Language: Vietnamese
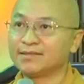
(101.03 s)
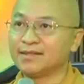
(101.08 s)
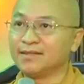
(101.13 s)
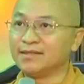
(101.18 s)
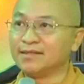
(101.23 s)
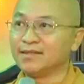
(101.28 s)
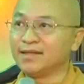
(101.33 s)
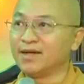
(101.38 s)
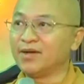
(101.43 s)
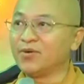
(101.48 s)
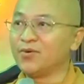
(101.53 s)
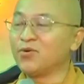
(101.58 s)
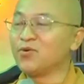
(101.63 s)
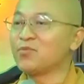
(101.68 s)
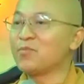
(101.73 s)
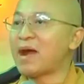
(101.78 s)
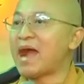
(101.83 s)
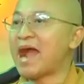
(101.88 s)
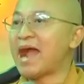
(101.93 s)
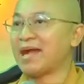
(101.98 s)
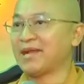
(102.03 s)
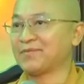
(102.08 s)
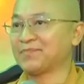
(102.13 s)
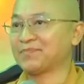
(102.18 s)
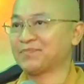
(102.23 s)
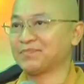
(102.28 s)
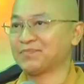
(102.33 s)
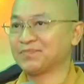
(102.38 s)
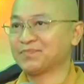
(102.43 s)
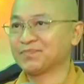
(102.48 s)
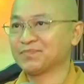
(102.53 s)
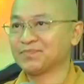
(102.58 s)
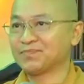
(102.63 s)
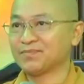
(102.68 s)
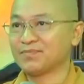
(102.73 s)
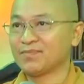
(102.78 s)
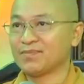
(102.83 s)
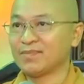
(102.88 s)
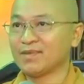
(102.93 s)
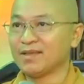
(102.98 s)
tình à, huống ba
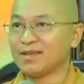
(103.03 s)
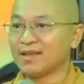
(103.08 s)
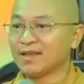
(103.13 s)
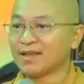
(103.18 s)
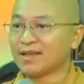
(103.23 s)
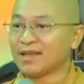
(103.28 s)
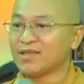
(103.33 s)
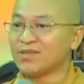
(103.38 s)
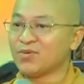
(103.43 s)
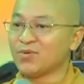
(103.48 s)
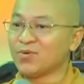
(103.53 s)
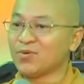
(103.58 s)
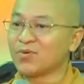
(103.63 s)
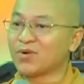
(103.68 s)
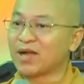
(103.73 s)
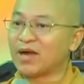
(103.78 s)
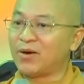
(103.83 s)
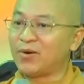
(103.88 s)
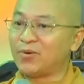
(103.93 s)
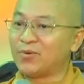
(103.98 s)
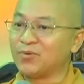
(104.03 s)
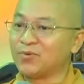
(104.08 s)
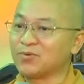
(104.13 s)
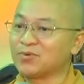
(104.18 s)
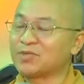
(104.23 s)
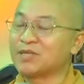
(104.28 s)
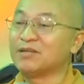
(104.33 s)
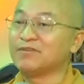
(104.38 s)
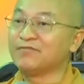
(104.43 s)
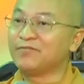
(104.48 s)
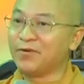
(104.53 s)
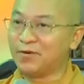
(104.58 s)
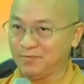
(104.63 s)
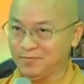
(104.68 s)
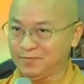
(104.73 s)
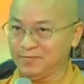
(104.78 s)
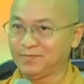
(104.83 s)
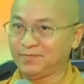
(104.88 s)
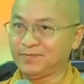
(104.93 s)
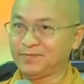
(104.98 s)
cái nhu cầu chinh
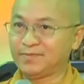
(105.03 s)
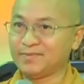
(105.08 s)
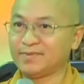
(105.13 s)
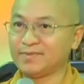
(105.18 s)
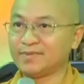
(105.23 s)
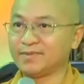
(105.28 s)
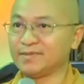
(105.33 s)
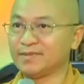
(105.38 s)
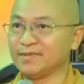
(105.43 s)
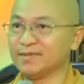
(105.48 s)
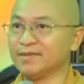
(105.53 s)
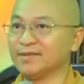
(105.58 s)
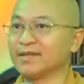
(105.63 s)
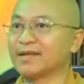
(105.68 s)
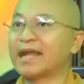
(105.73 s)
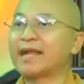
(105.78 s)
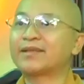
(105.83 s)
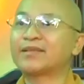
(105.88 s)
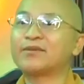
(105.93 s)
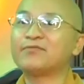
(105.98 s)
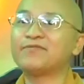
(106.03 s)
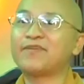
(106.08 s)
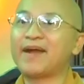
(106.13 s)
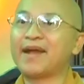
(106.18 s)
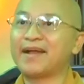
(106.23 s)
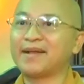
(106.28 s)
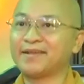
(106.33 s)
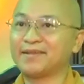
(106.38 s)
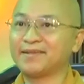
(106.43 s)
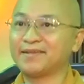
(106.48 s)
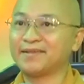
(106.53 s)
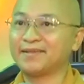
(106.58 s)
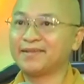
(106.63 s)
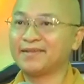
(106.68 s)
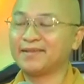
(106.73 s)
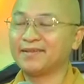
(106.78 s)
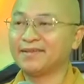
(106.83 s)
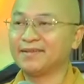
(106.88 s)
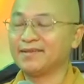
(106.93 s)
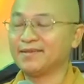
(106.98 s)
phục người khác giới phái
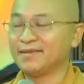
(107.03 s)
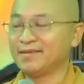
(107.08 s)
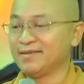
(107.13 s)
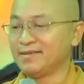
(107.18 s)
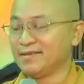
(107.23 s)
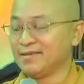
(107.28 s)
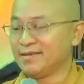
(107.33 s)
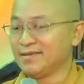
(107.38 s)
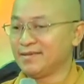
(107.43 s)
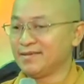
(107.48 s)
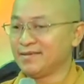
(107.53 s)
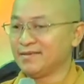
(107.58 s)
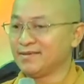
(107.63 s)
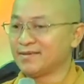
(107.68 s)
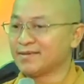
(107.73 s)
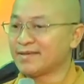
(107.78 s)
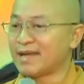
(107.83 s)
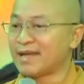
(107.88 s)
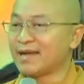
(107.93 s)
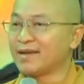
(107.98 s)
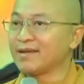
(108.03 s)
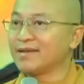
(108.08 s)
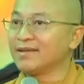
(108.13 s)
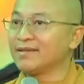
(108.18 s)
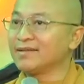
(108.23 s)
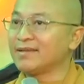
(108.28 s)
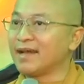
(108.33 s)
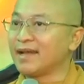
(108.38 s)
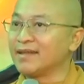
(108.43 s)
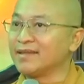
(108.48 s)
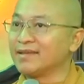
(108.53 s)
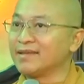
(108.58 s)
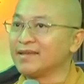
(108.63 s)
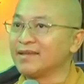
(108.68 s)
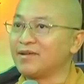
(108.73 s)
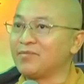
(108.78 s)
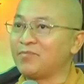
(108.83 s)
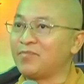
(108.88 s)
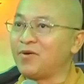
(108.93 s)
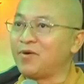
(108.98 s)
được nâng lên thành như
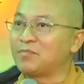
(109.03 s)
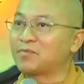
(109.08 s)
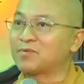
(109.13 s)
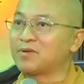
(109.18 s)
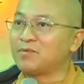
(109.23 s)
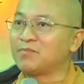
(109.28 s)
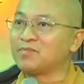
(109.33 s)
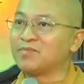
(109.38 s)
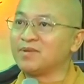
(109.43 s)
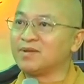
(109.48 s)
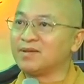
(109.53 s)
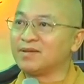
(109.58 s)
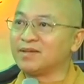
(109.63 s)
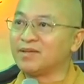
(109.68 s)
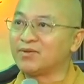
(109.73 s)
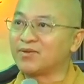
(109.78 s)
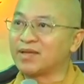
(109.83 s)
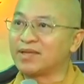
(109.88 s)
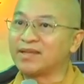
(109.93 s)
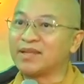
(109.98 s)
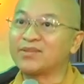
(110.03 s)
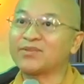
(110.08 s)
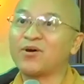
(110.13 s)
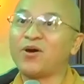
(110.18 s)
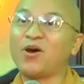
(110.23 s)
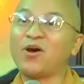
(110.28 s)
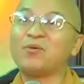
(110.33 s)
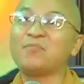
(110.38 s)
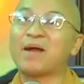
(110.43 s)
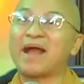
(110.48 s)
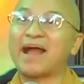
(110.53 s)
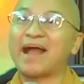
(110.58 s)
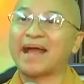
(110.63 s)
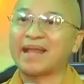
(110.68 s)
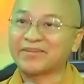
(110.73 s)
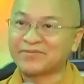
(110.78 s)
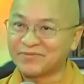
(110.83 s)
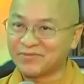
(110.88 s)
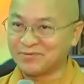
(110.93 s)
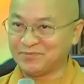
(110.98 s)
là một trong những điều kiện để thỏa mãn
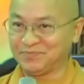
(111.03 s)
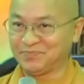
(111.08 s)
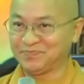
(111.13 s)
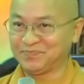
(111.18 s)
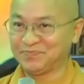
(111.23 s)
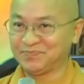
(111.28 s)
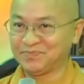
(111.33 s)
hạnh phúc